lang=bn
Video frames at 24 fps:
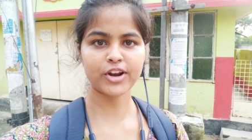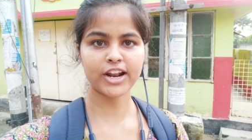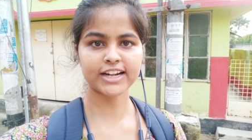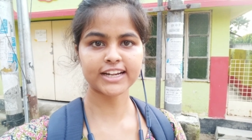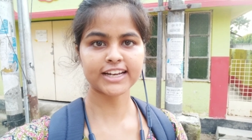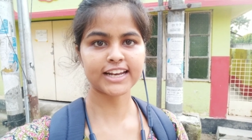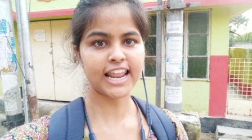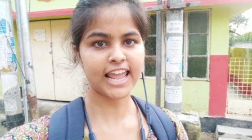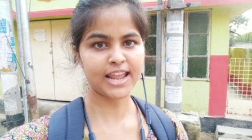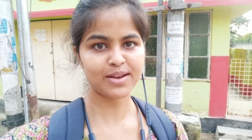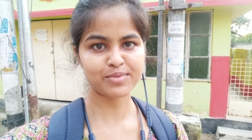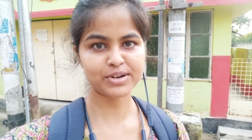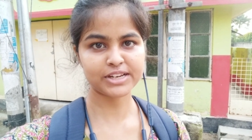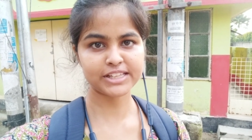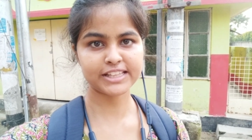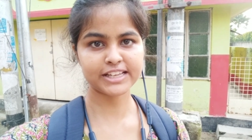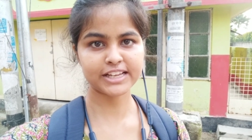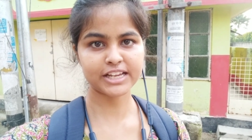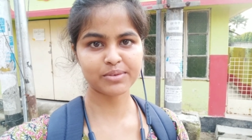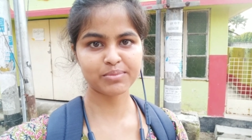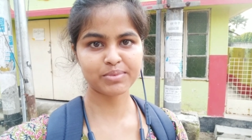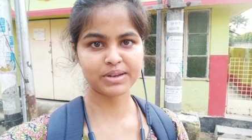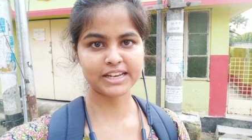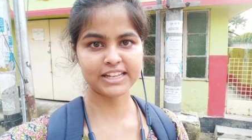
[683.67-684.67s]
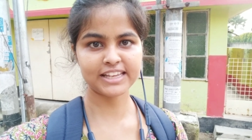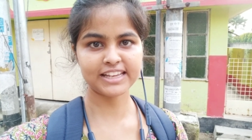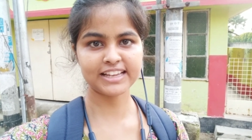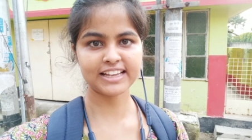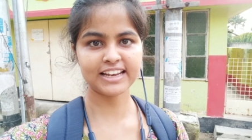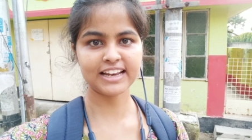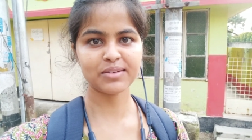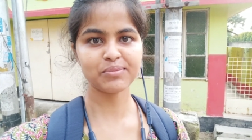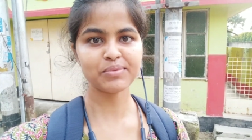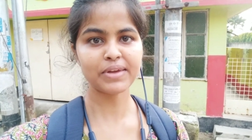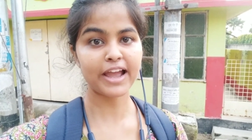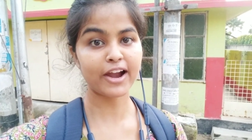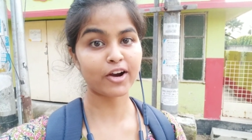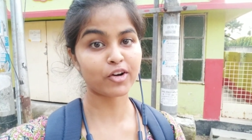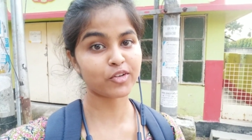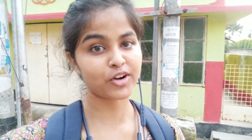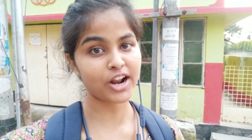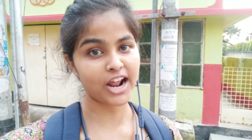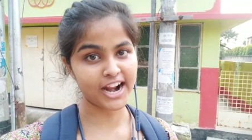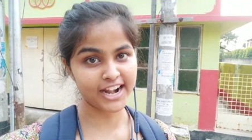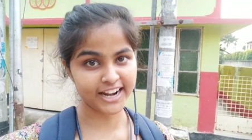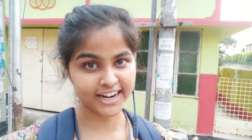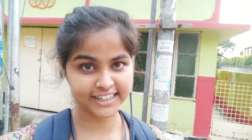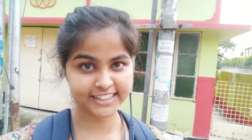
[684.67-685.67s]
একটা লাইব্রেরি থেকে বেরিয়ে গেলাম এখন
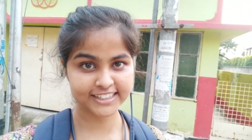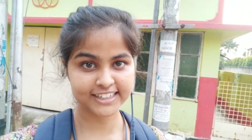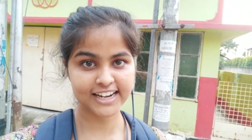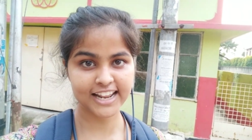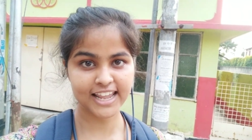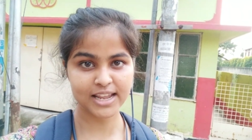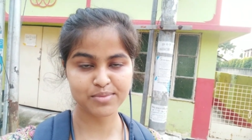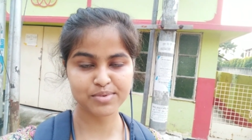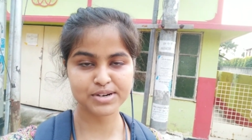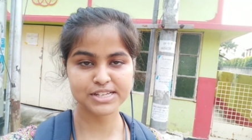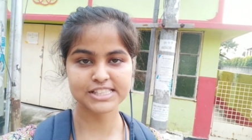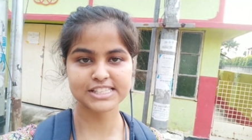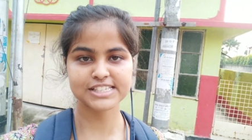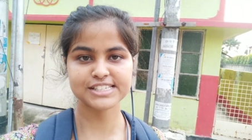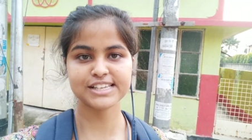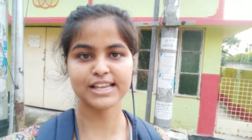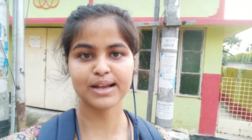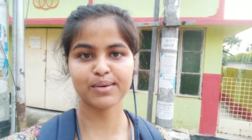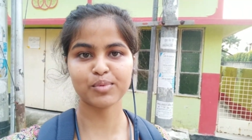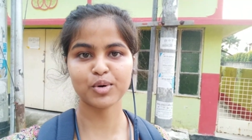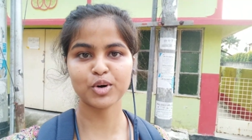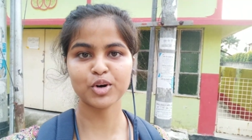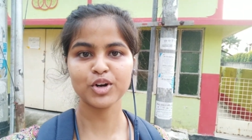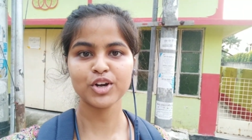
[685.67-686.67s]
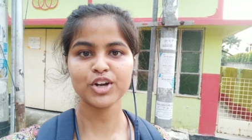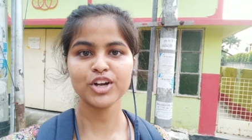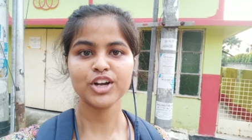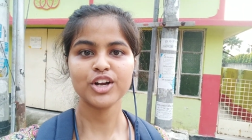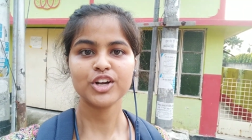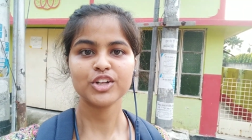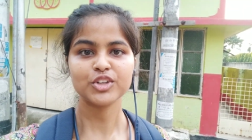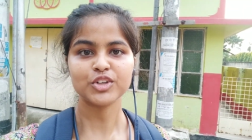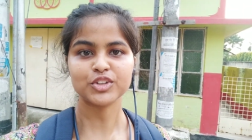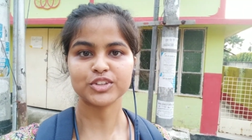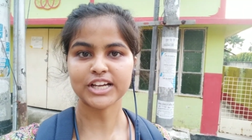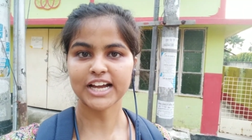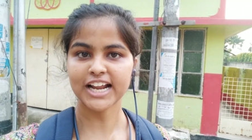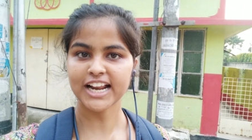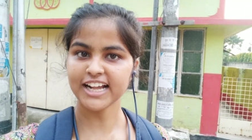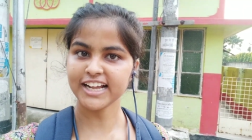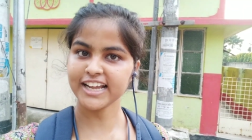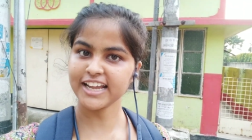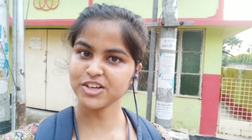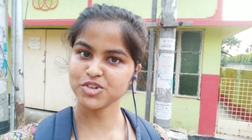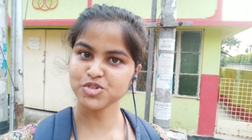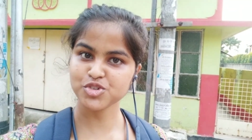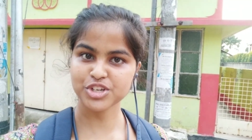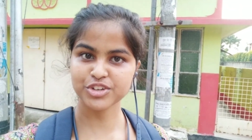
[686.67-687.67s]
আর একটা লাইব্রেরিতে যাব তো তার আগে
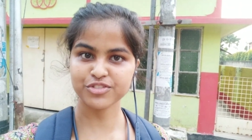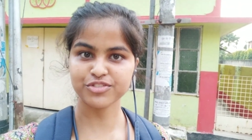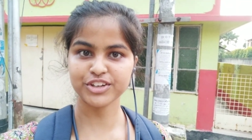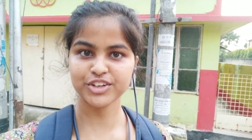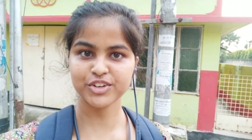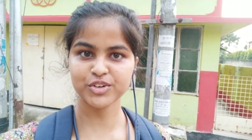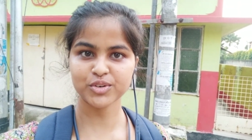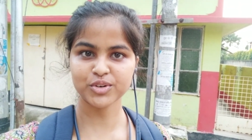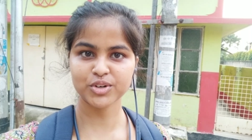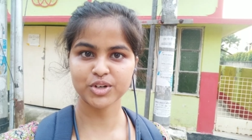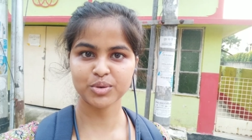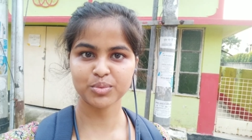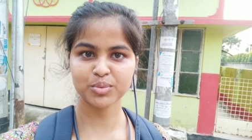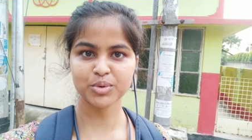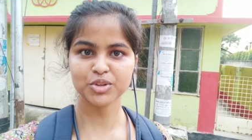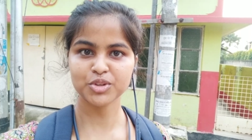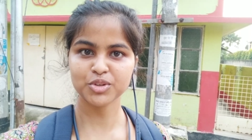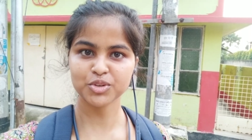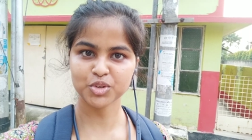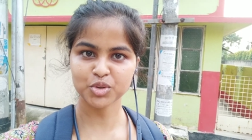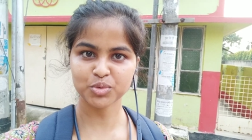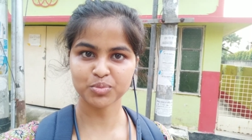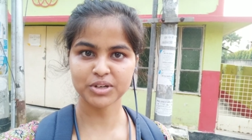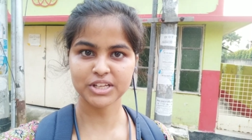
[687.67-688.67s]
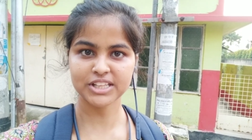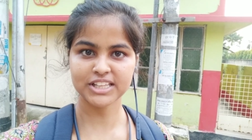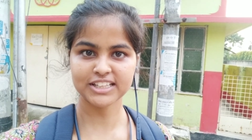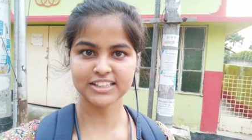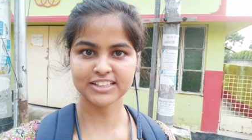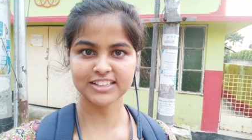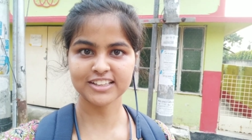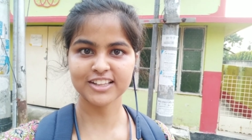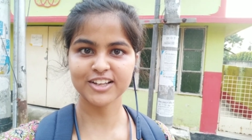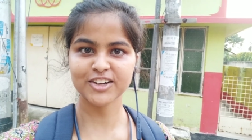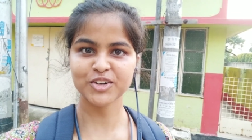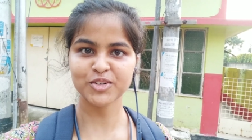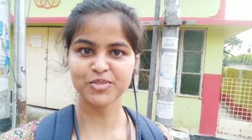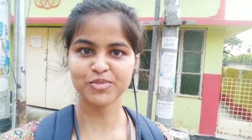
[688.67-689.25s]
একটু টিফিন করে নেবো তো তোমরা দেখতে থাকো